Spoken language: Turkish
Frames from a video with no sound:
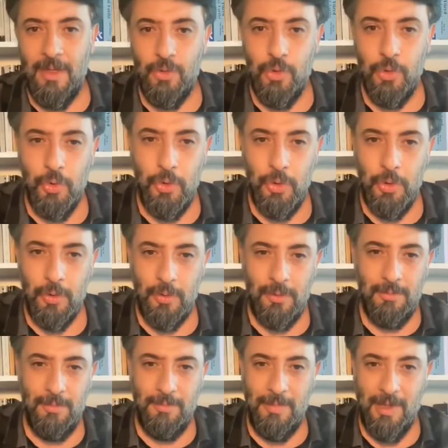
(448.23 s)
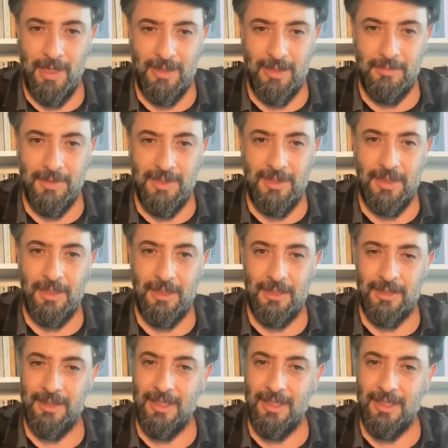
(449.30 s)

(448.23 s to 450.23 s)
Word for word: Çünkü baktığımızda